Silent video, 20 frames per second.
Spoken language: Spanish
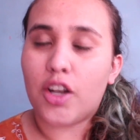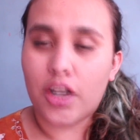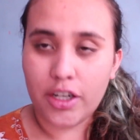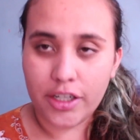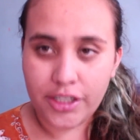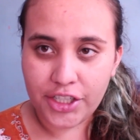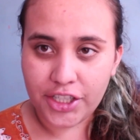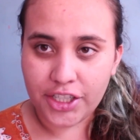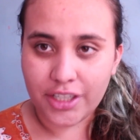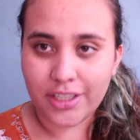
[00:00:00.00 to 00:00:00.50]

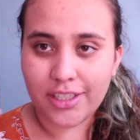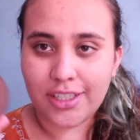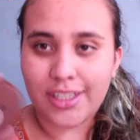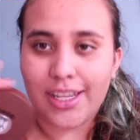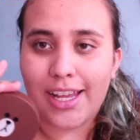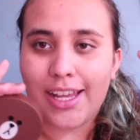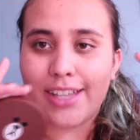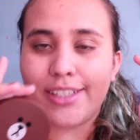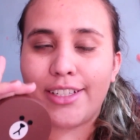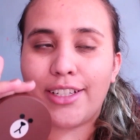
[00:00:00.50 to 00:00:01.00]

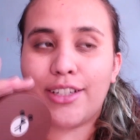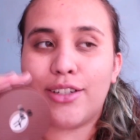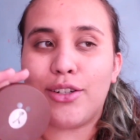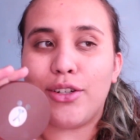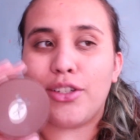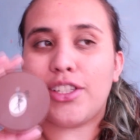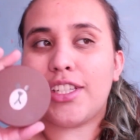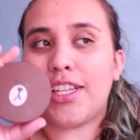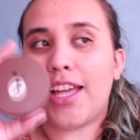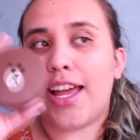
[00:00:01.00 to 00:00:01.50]
Cushions hacen
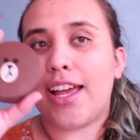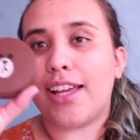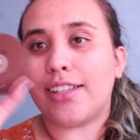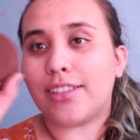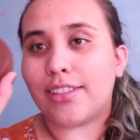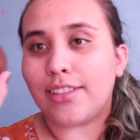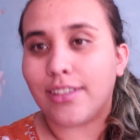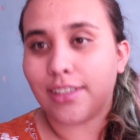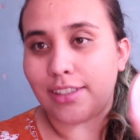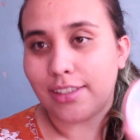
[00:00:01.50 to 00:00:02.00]

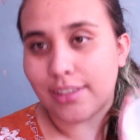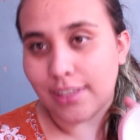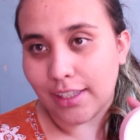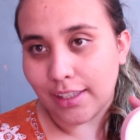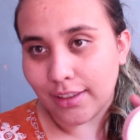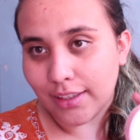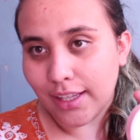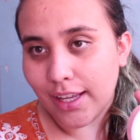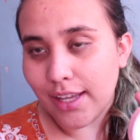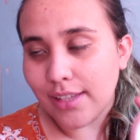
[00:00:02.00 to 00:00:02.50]
cosas
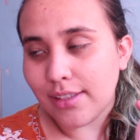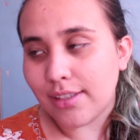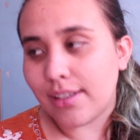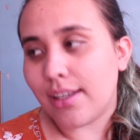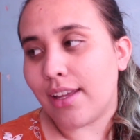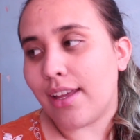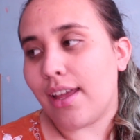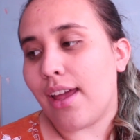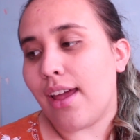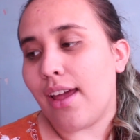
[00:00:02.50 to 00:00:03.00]
distintas.
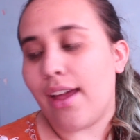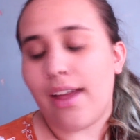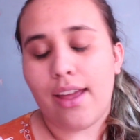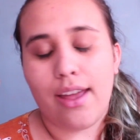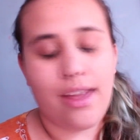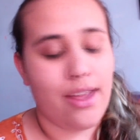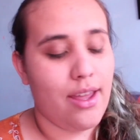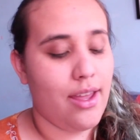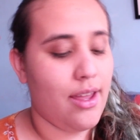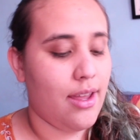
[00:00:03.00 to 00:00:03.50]

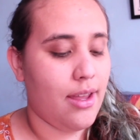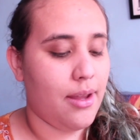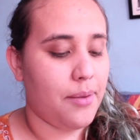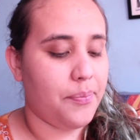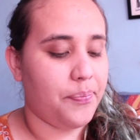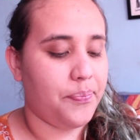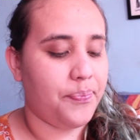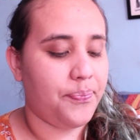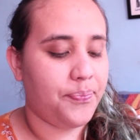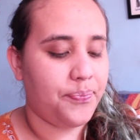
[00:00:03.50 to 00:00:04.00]

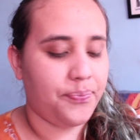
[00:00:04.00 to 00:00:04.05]
Em,